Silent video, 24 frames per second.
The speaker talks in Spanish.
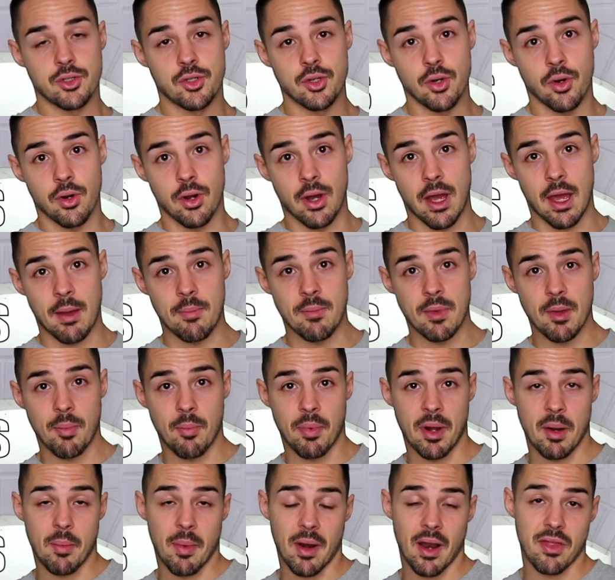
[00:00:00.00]
Yo en mis
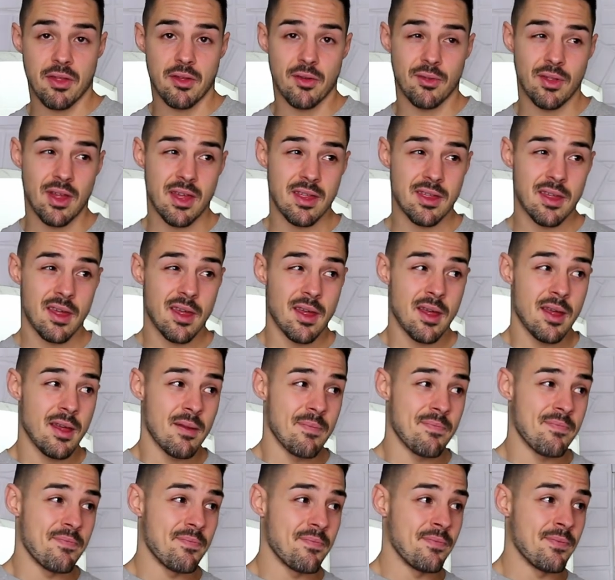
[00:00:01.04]
preparaciones
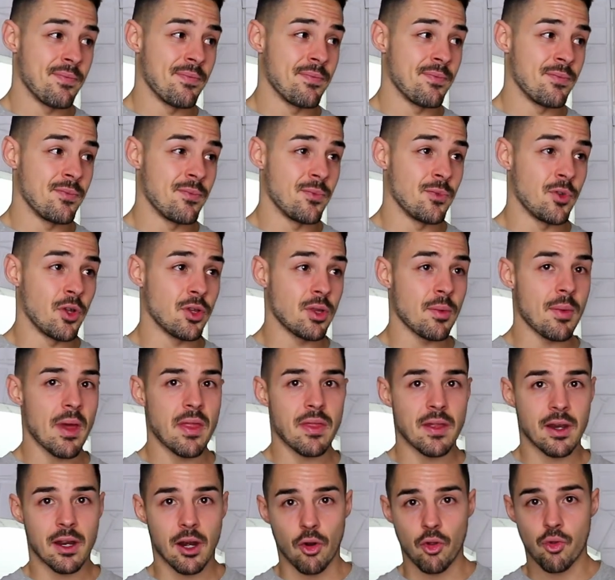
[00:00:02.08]
Mm, no te voy a
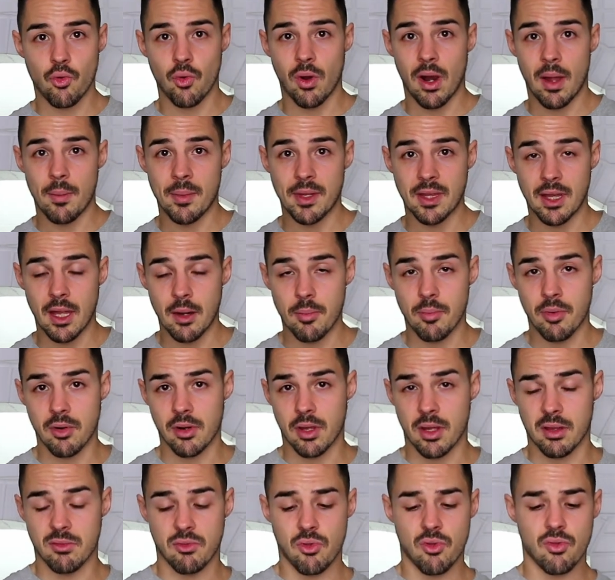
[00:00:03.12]
decir que lo suela meter
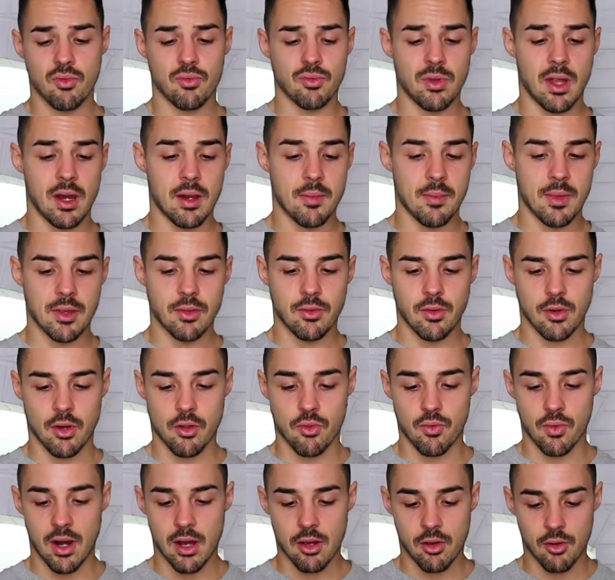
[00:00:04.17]
porque no es un alimento que
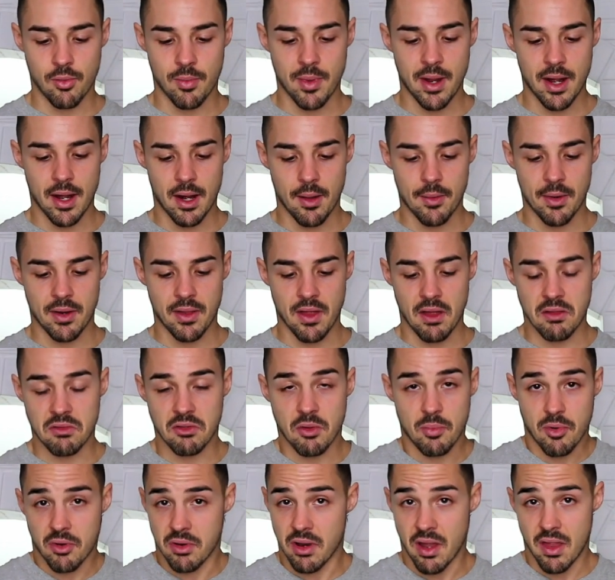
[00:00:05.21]
suela comer, la verdad,
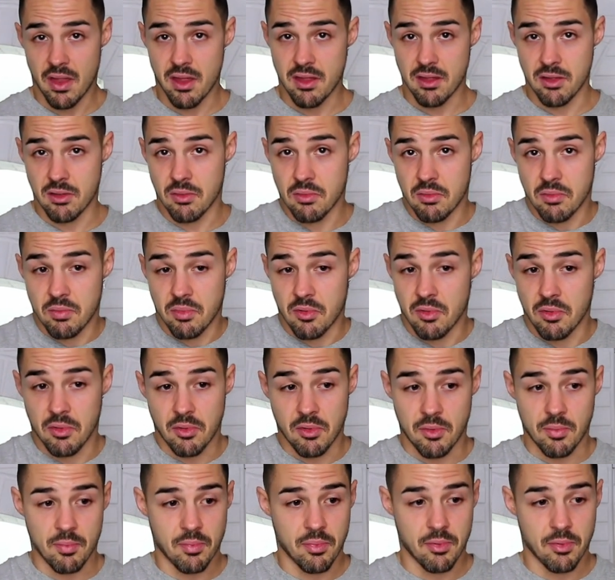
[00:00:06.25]
no por nada, sino por,